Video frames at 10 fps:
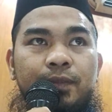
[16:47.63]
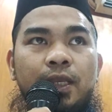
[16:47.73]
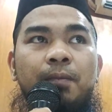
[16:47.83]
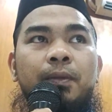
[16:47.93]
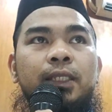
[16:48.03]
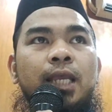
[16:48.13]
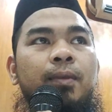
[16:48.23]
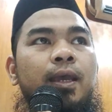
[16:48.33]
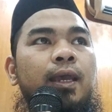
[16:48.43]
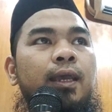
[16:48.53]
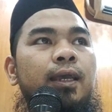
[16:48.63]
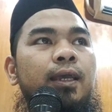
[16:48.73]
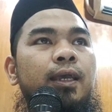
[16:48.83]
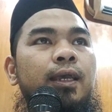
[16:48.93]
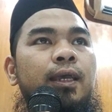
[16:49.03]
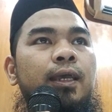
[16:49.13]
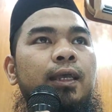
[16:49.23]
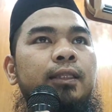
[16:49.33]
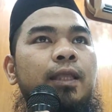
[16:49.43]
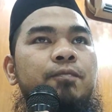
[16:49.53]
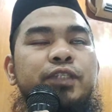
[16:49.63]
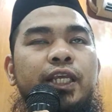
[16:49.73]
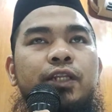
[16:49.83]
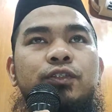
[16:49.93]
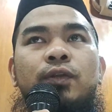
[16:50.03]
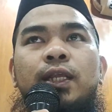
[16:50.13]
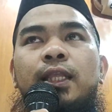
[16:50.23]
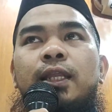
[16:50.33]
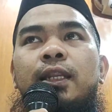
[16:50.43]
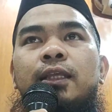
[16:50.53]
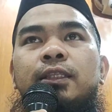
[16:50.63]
Yang pertama tafsir surat An